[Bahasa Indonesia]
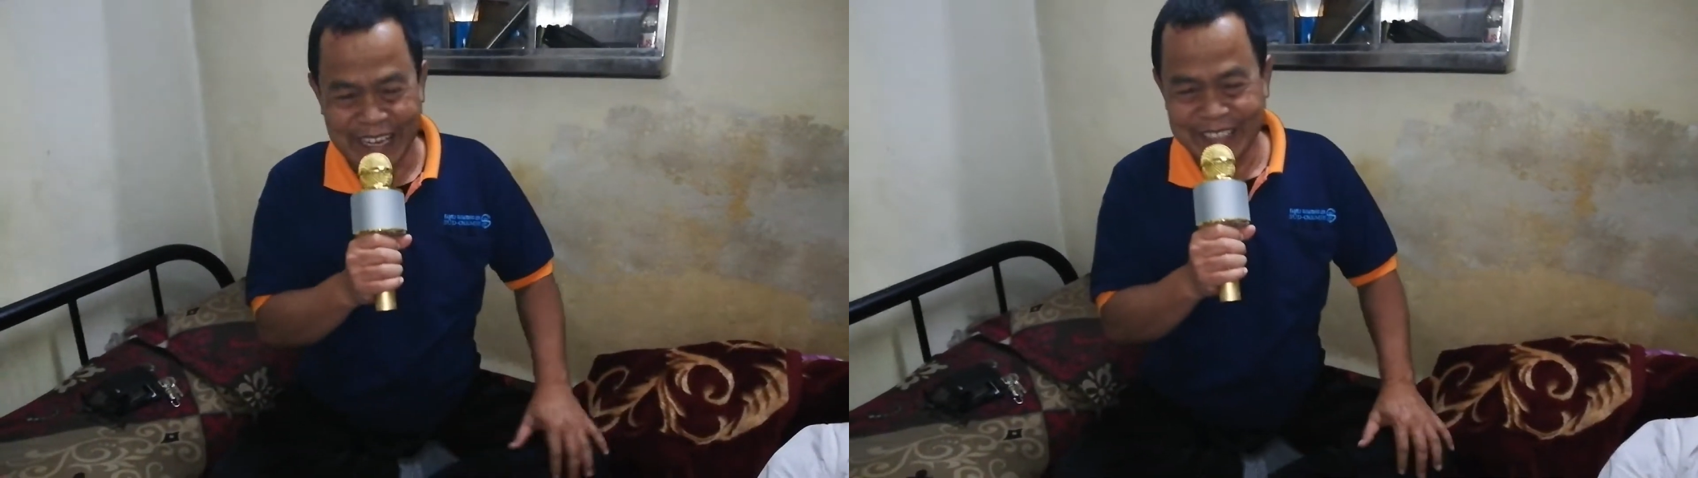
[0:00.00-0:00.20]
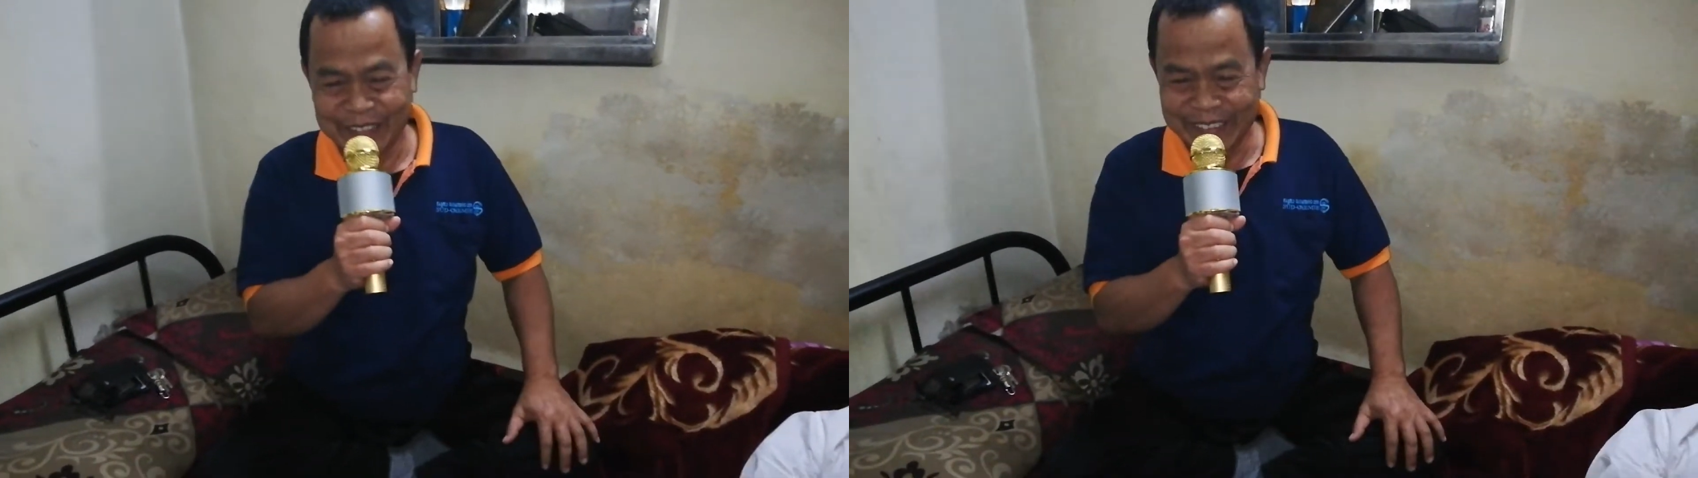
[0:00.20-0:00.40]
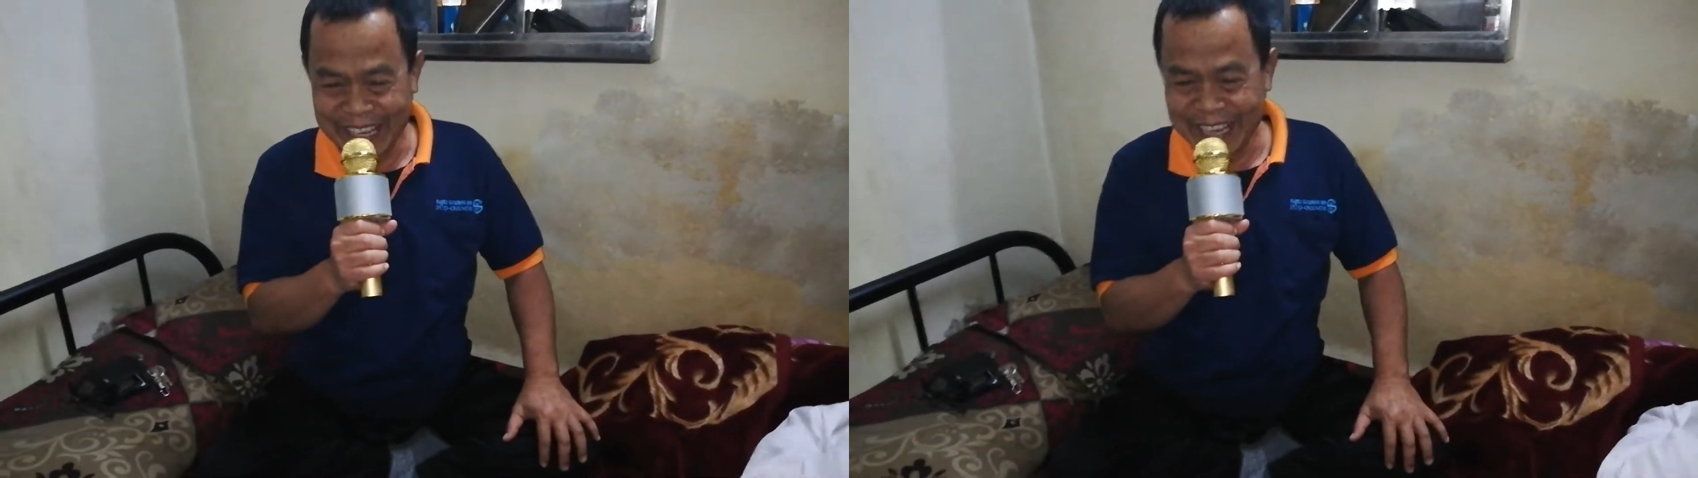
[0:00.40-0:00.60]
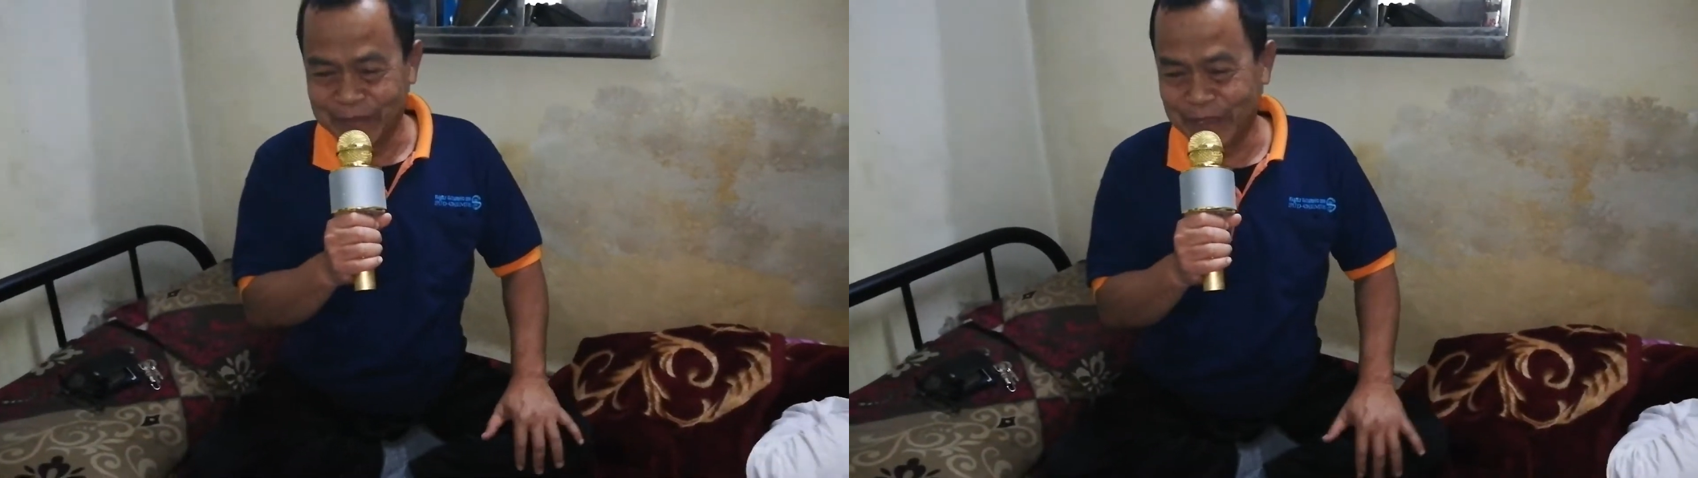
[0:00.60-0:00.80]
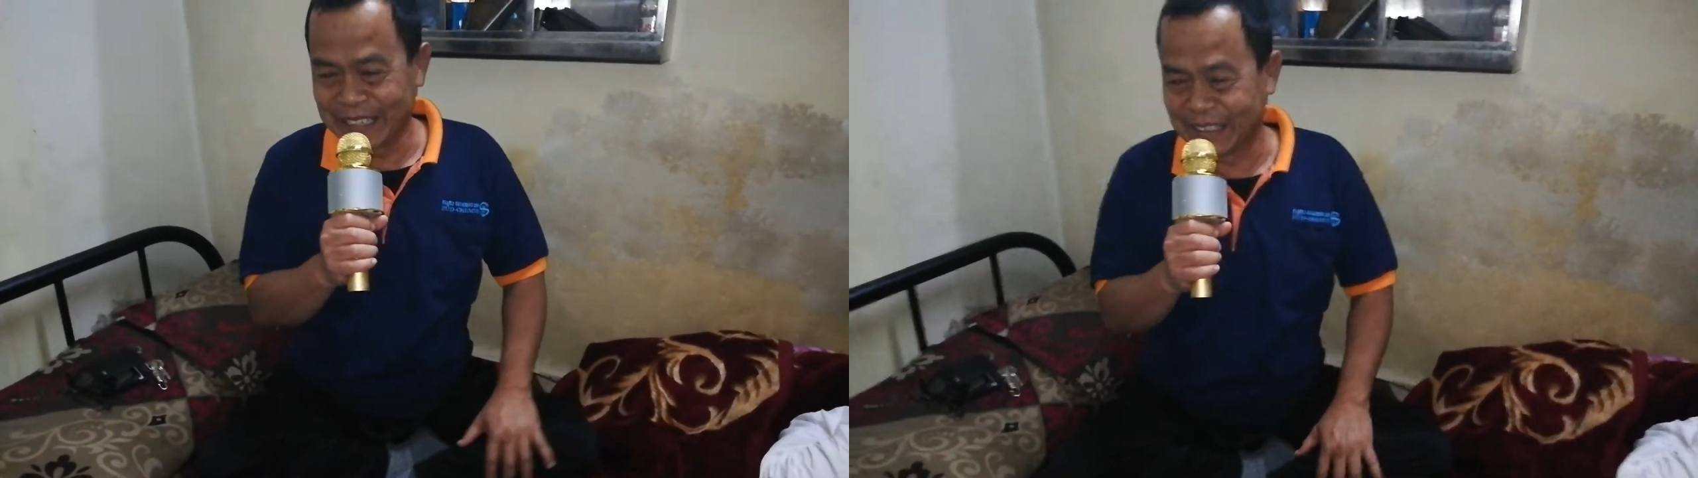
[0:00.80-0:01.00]
dan juga
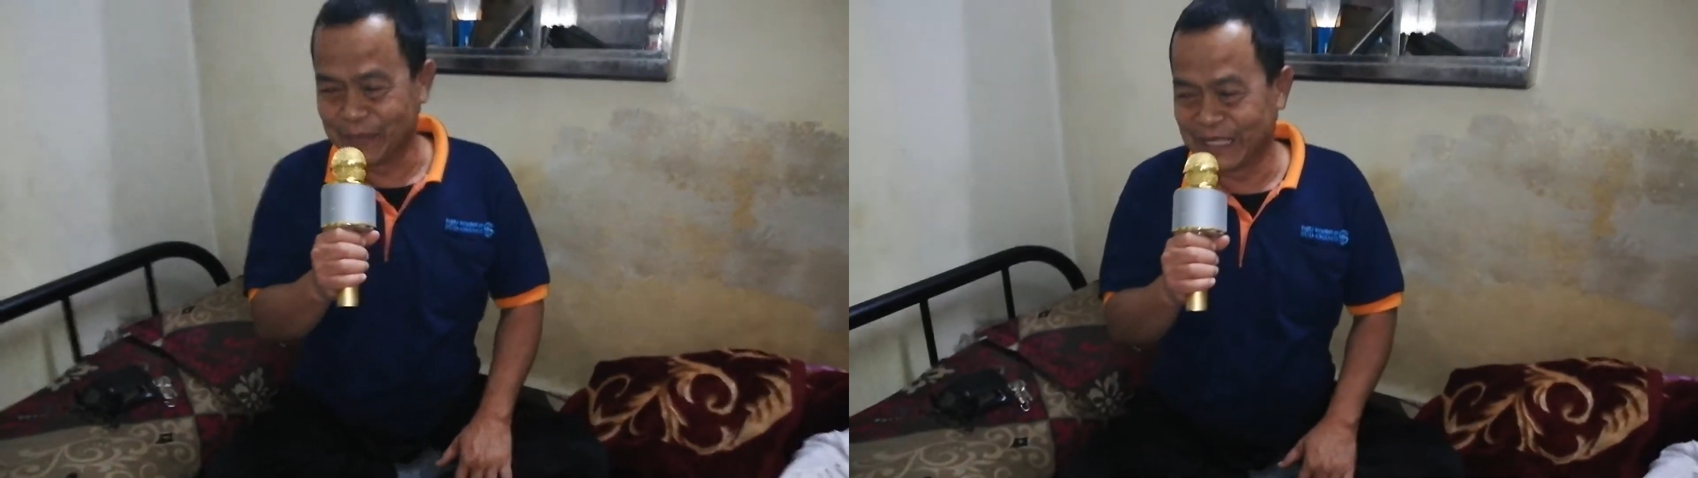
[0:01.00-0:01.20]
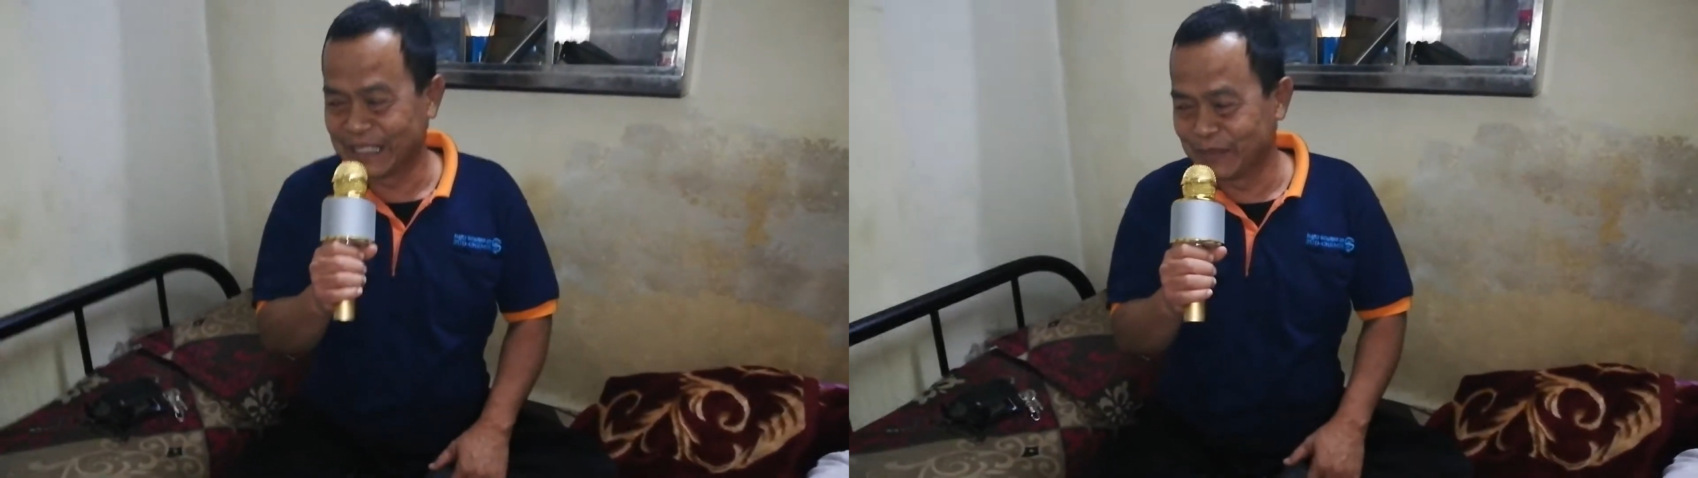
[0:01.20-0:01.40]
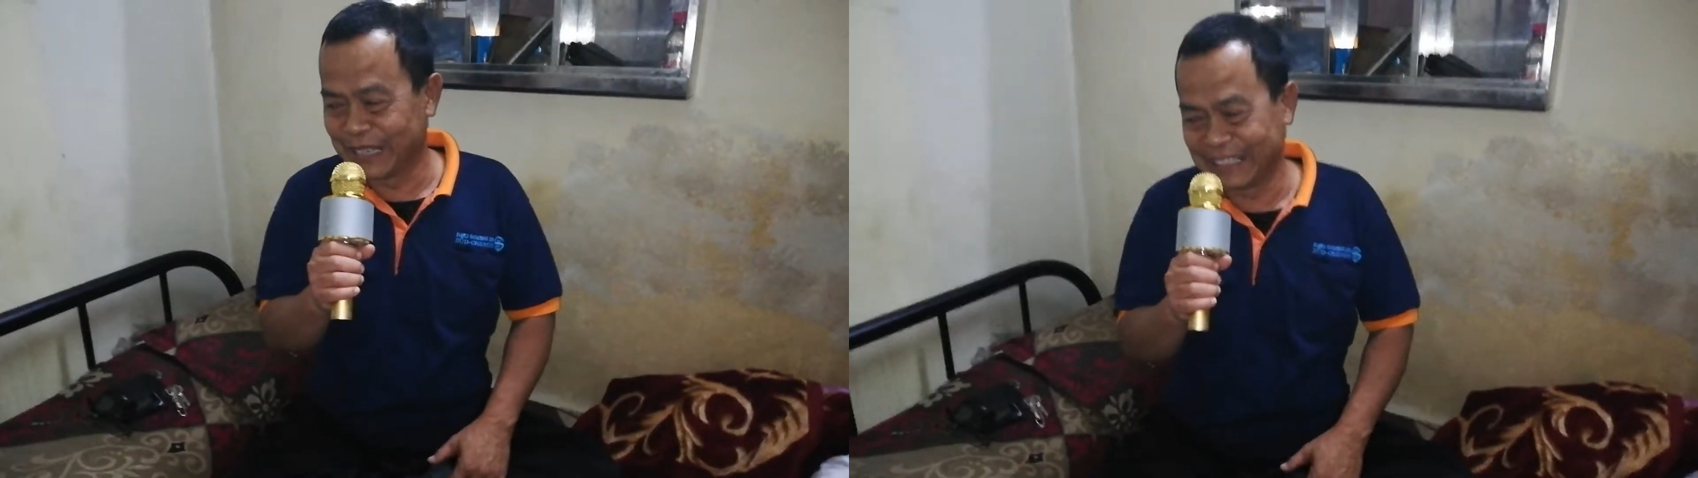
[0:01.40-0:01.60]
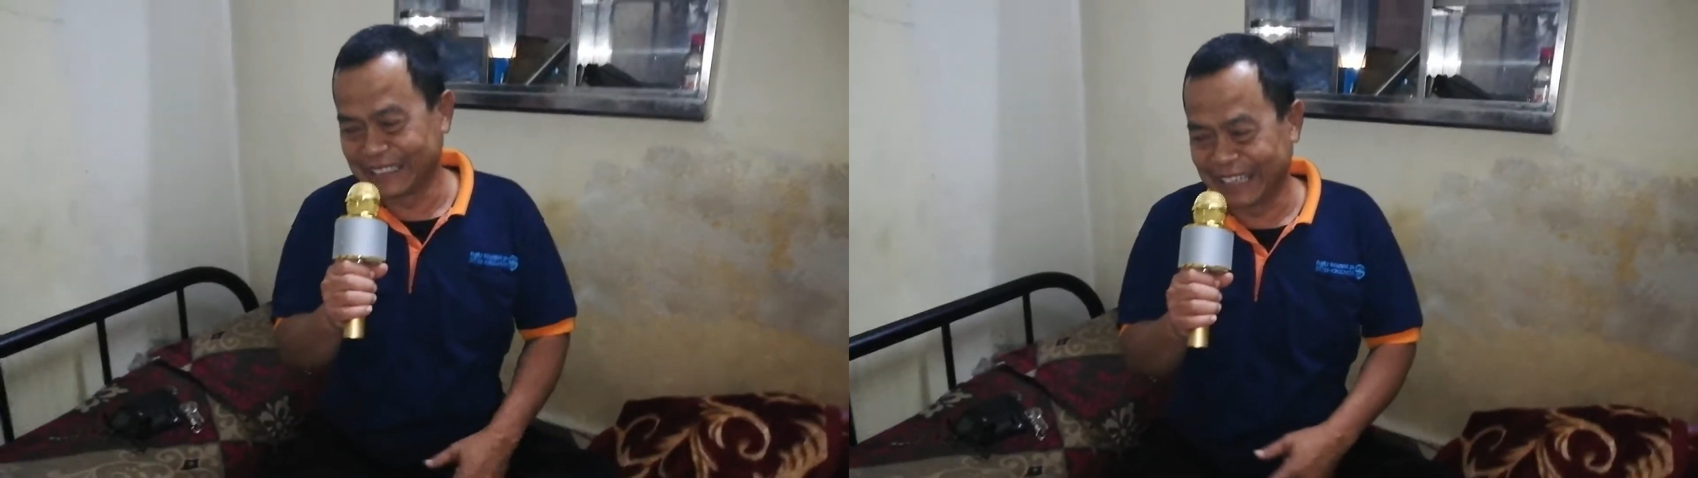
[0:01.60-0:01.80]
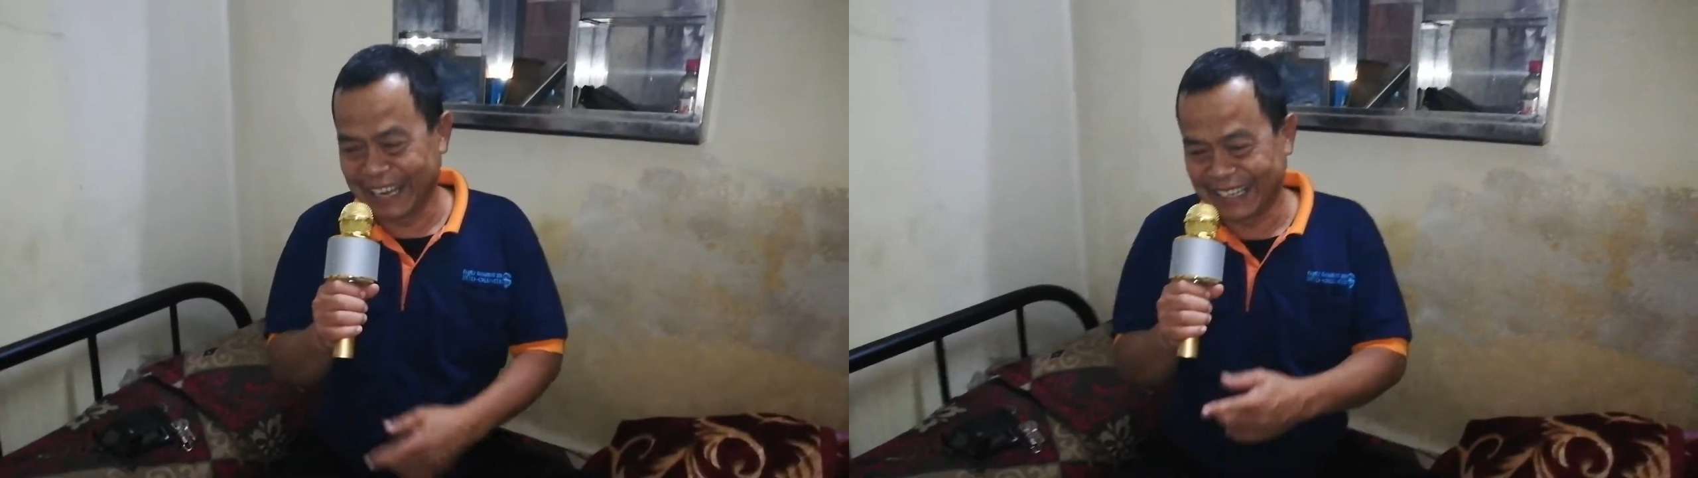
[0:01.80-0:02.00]
pada teman-teman yang ada